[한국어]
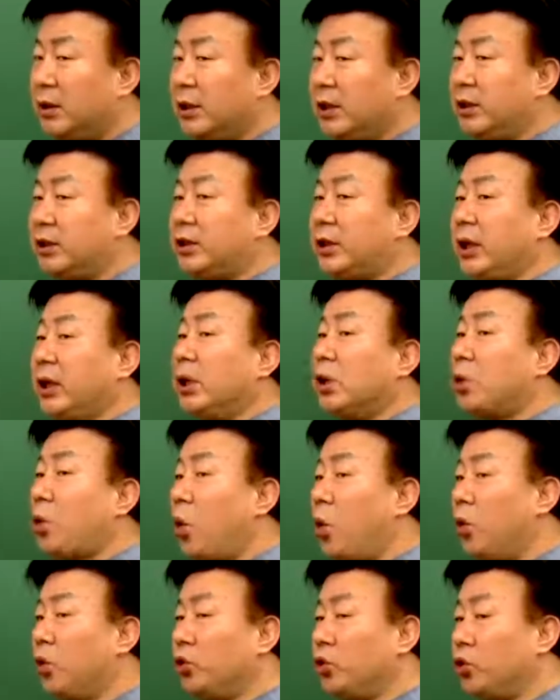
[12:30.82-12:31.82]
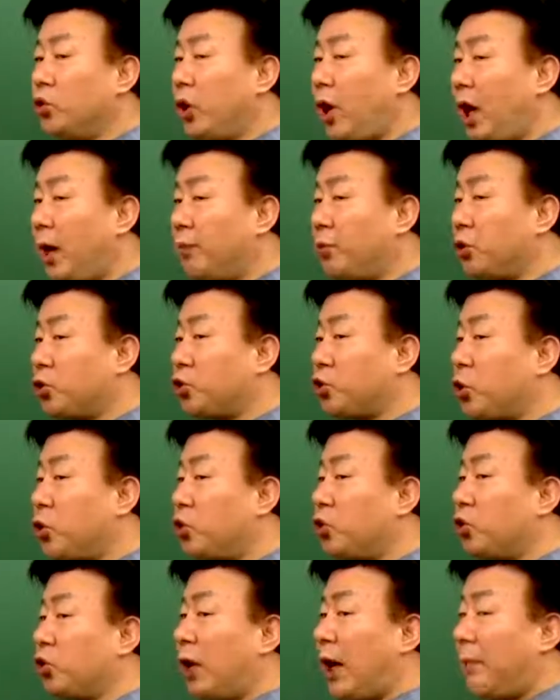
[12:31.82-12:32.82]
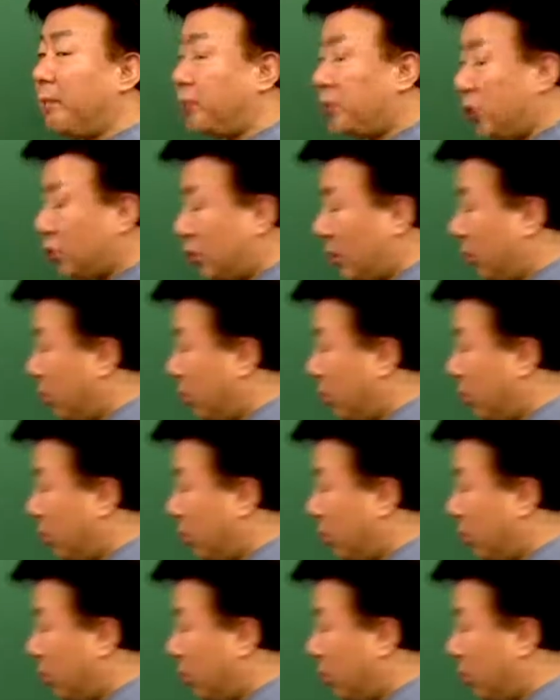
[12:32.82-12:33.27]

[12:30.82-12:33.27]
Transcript: 이때 공유, 합유, 총유를 합쳐서